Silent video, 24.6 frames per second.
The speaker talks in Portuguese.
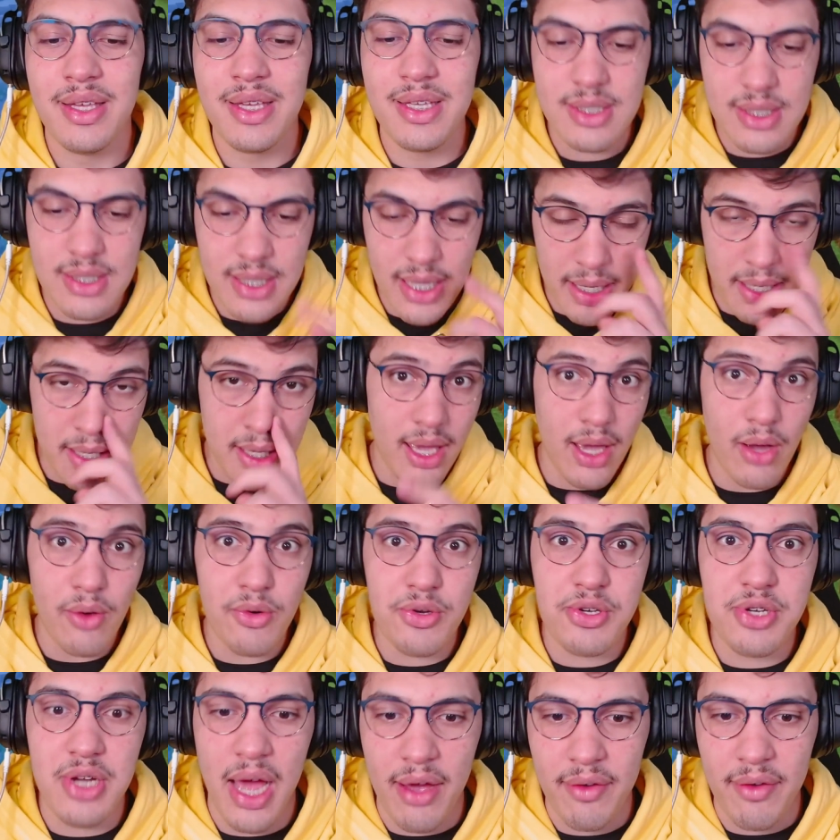Isso daí é o
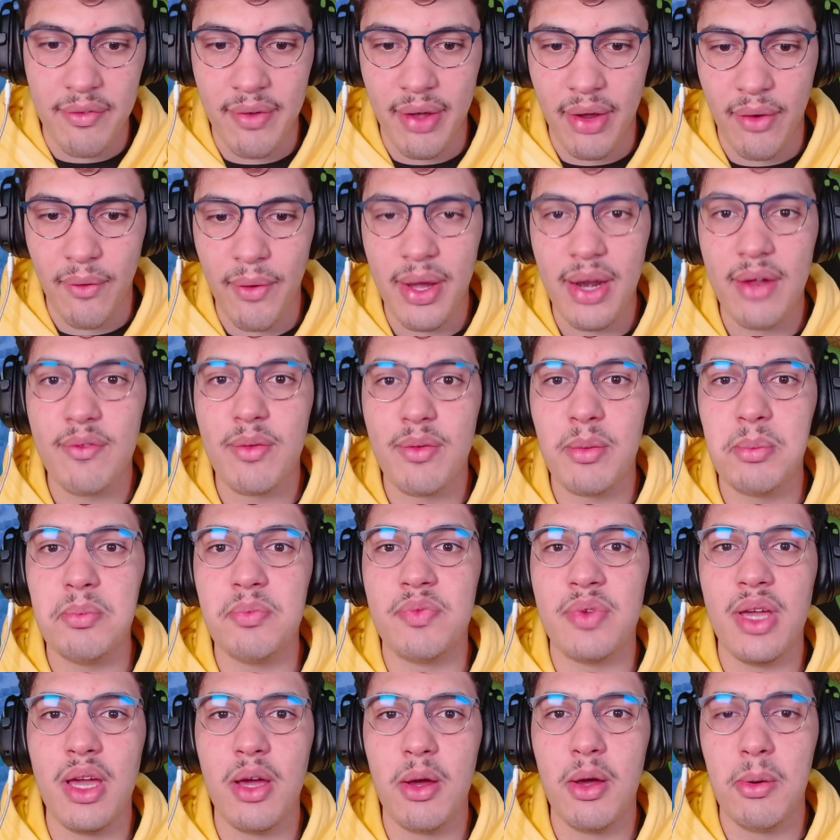Java. Agora vamos
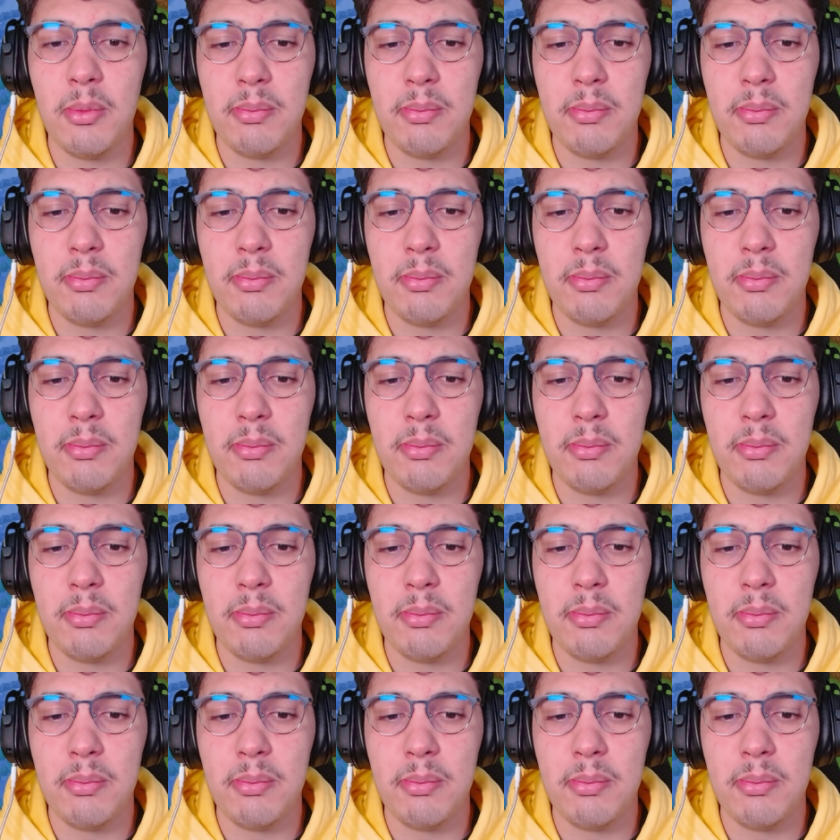ver o